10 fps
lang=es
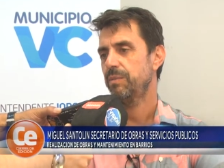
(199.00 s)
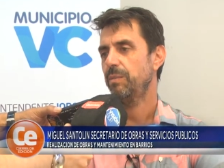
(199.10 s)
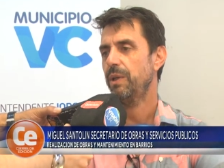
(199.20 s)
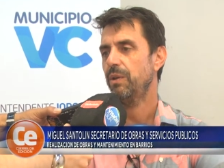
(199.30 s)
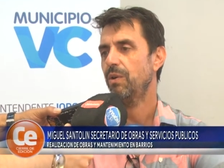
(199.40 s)

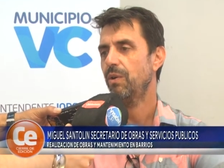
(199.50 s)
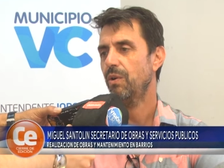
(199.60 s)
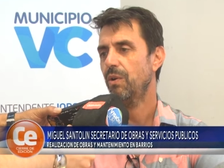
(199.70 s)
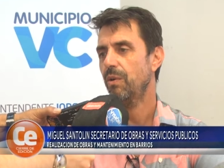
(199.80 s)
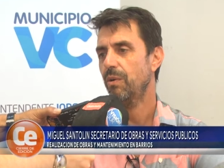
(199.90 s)

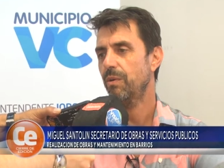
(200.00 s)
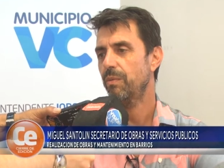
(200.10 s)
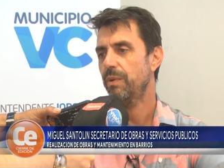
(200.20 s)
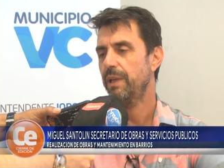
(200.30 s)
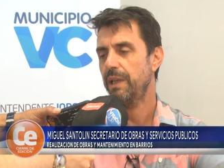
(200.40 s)
pero
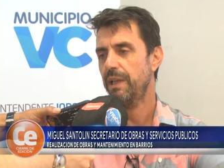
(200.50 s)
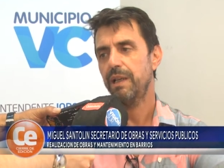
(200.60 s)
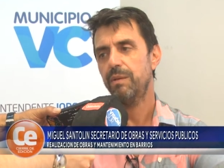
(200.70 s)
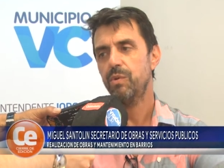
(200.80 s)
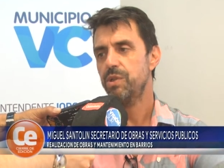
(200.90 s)
eh,
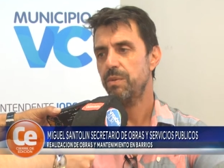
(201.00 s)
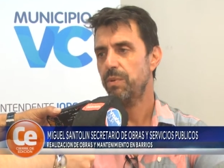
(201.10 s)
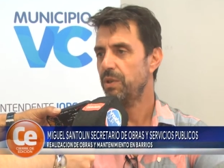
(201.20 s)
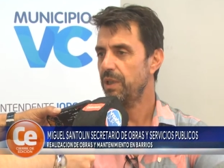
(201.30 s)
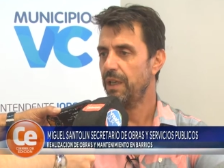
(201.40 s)
el
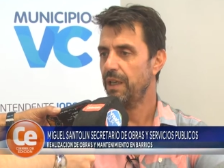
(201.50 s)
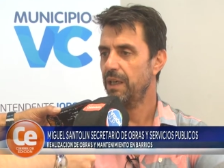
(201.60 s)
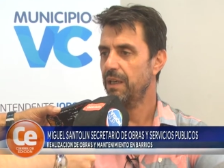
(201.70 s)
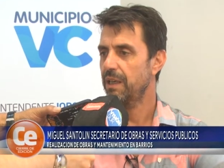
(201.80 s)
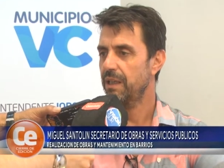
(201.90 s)
municipio tiene
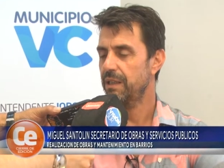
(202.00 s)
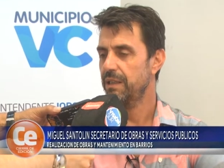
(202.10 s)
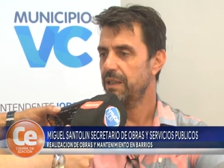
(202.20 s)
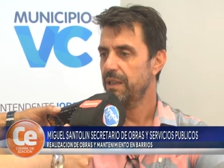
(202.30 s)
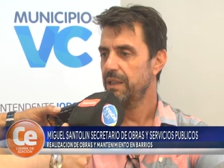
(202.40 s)

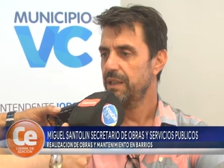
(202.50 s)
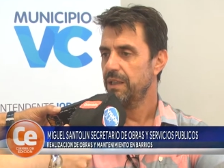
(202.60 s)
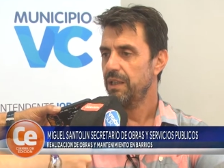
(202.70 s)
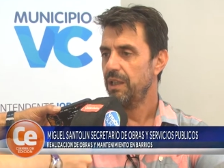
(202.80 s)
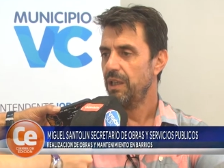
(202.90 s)

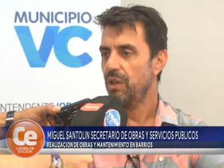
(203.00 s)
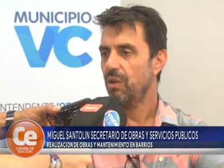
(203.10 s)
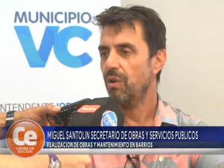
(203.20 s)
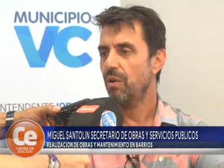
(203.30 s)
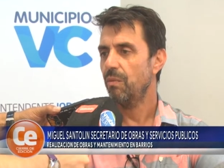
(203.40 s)

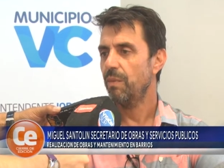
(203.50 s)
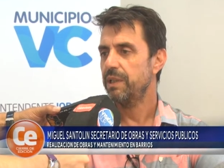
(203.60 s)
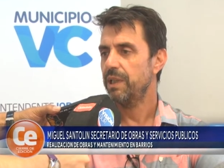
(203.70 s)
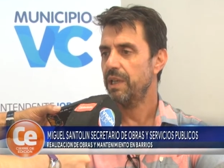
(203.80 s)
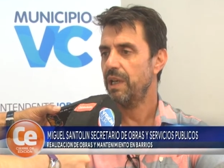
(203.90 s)
los
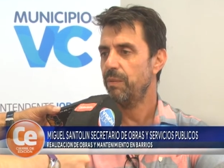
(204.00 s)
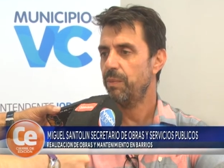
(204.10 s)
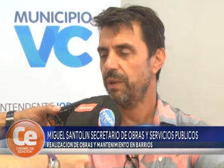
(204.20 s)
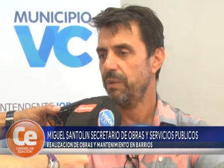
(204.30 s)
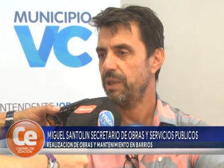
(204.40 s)
materiales
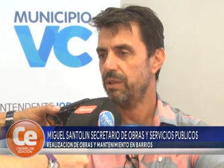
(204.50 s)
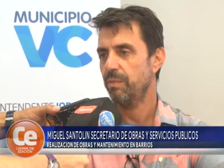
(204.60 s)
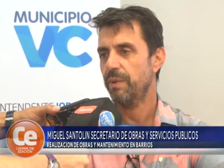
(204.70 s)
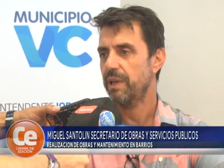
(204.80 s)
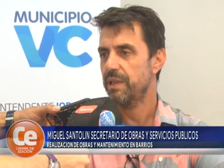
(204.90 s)
previstos
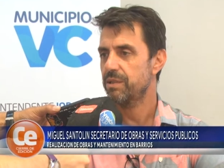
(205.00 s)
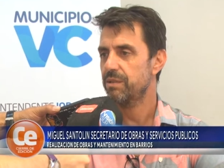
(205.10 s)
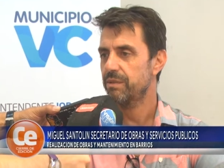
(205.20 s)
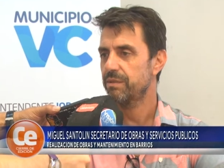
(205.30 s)
para eso.